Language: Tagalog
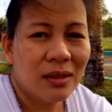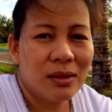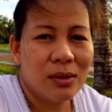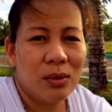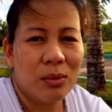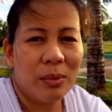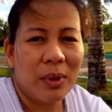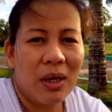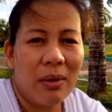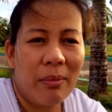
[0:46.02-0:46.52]

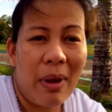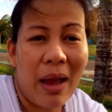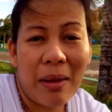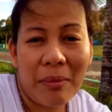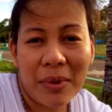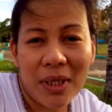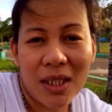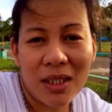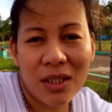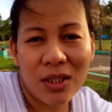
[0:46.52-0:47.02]
So, mga
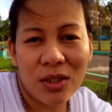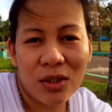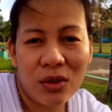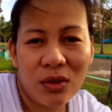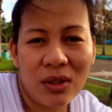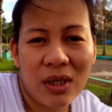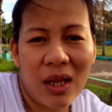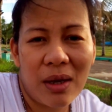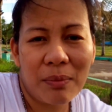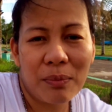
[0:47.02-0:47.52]
mamis,
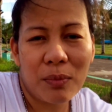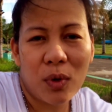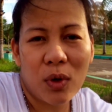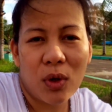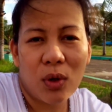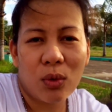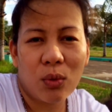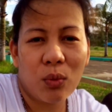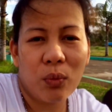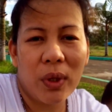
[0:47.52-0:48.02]
yun lang
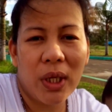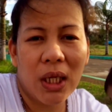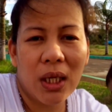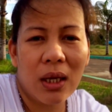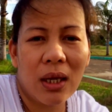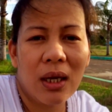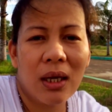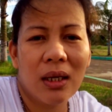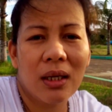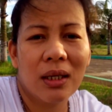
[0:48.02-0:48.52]
po. Quick,
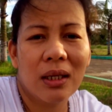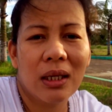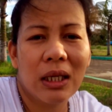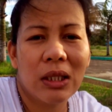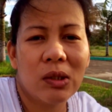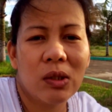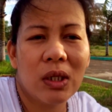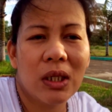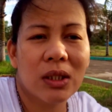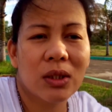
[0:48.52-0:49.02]
uh,
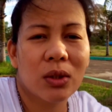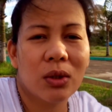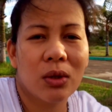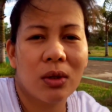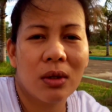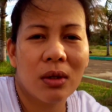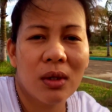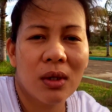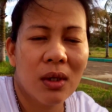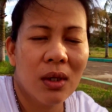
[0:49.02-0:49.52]
ano lang to.
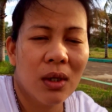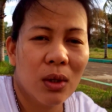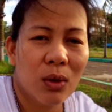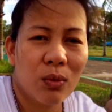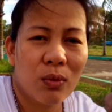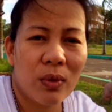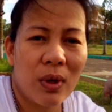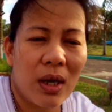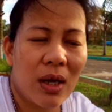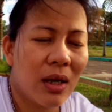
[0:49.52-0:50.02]

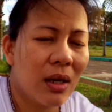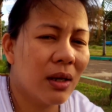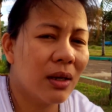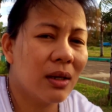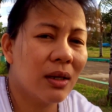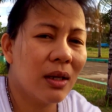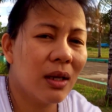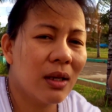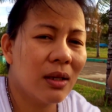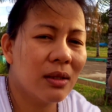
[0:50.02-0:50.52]

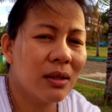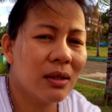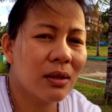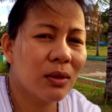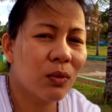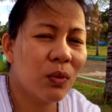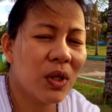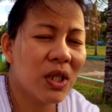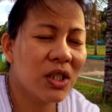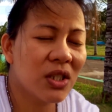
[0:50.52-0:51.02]
Uh,
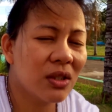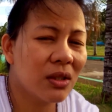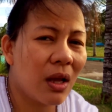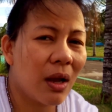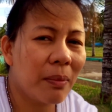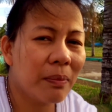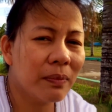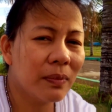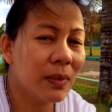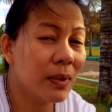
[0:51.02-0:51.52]
quick
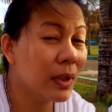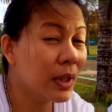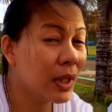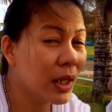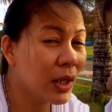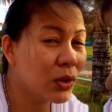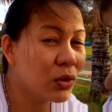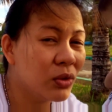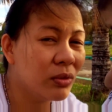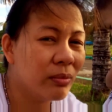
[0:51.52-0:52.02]
snap. Mga
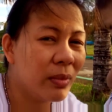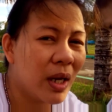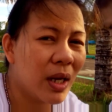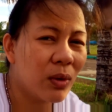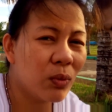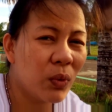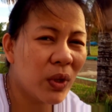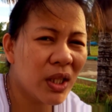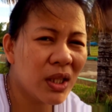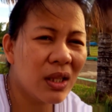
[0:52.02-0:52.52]
ganun ba?
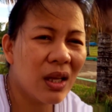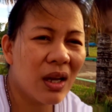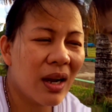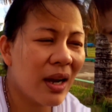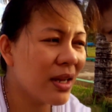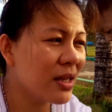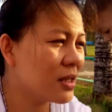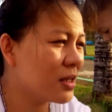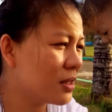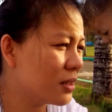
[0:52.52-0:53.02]
Quick
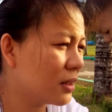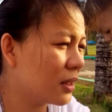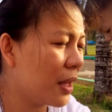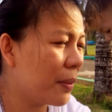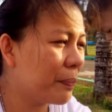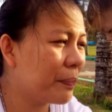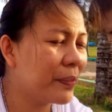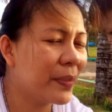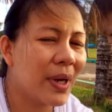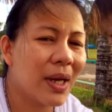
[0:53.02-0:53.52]
na nga,
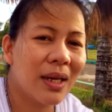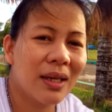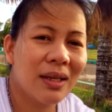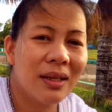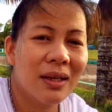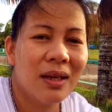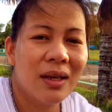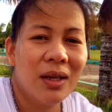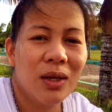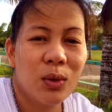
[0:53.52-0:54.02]
snap pa.
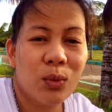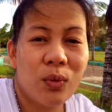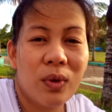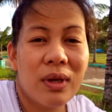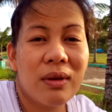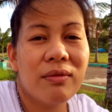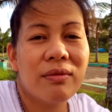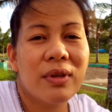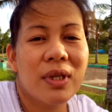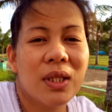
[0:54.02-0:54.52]

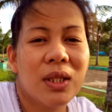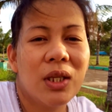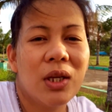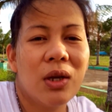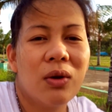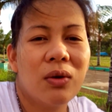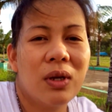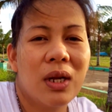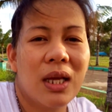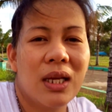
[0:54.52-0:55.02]
Quick
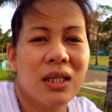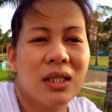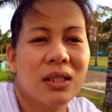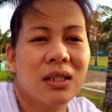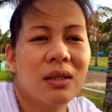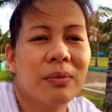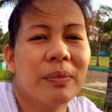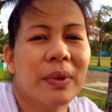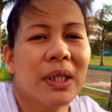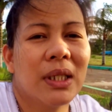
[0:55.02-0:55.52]
video lang yan
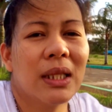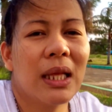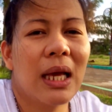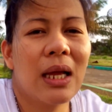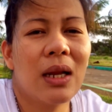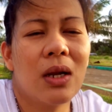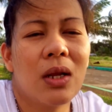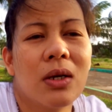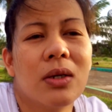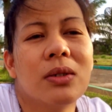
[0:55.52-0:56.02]
na
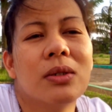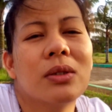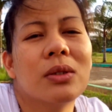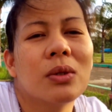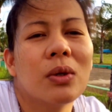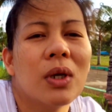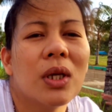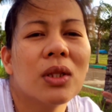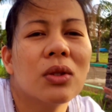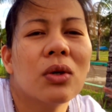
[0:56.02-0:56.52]
pagdalaw.
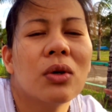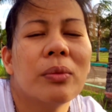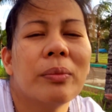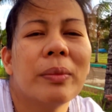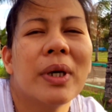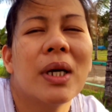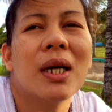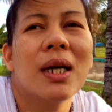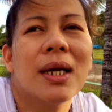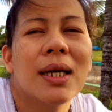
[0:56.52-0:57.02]
So, ito
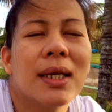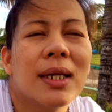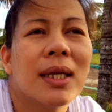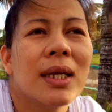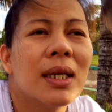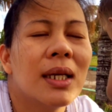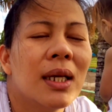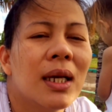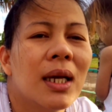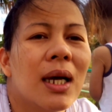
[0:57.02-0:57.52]
mga
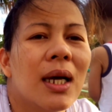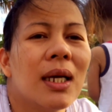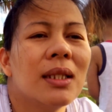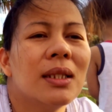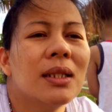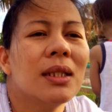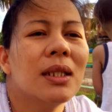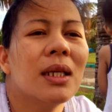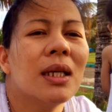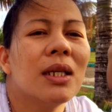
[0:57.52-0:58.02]

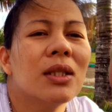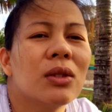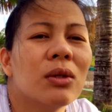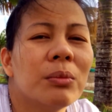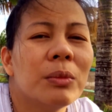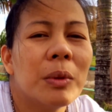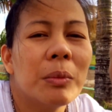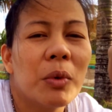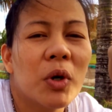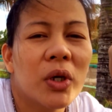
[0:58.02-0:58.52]
and
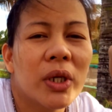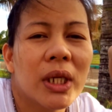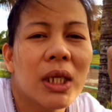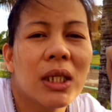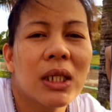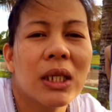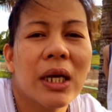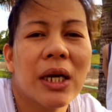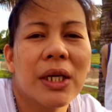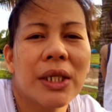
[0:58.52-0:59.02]
itong
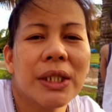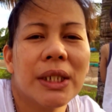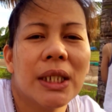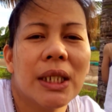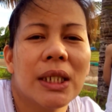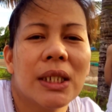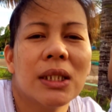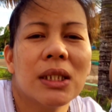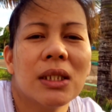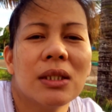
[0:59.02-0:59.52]
memorial
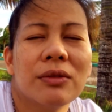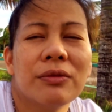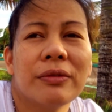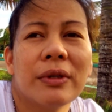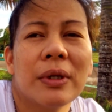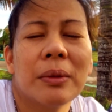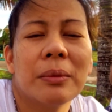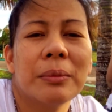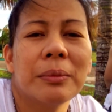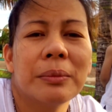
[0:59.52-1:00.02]
garden is
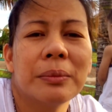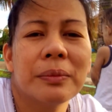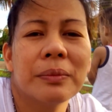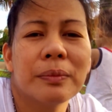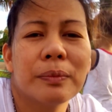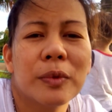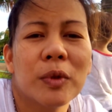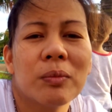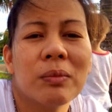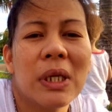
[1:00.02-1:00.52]
from
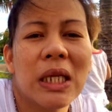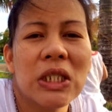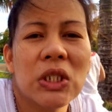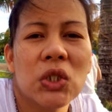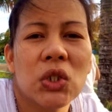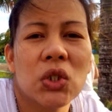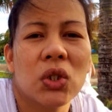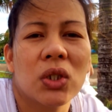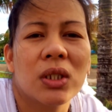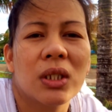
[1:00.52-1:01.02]

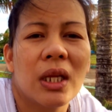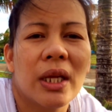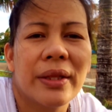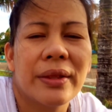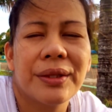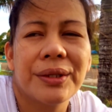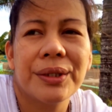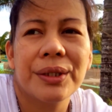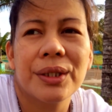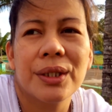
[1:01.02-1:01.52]
Poblacion. I
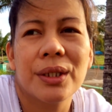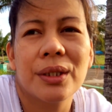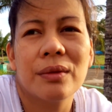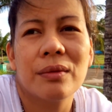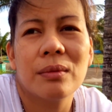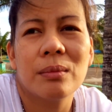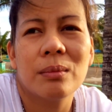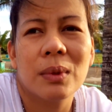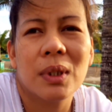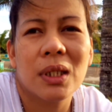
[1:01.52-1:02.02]
think
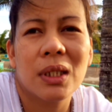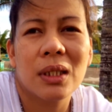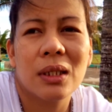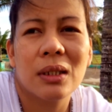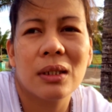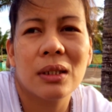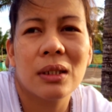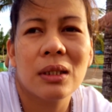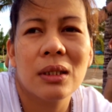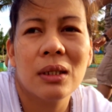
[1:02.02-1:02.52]
mga
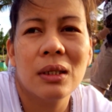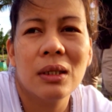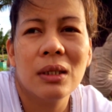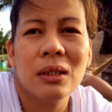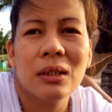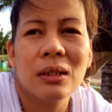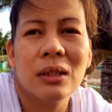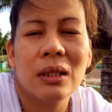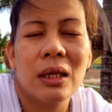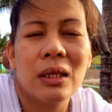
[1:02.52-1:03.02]

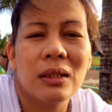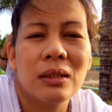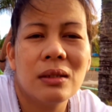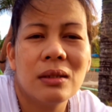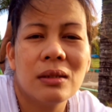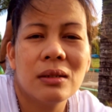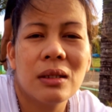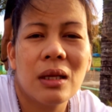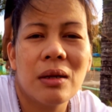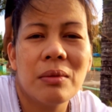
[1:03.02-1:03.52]

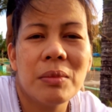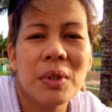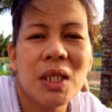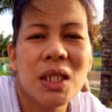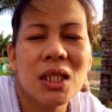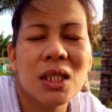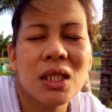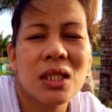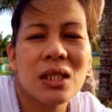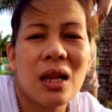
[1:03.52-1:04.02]
10, 10
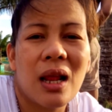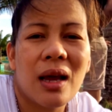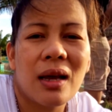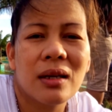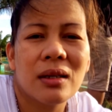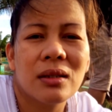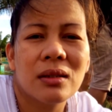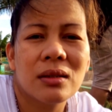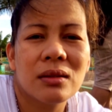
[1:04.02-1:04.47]
minutes lang.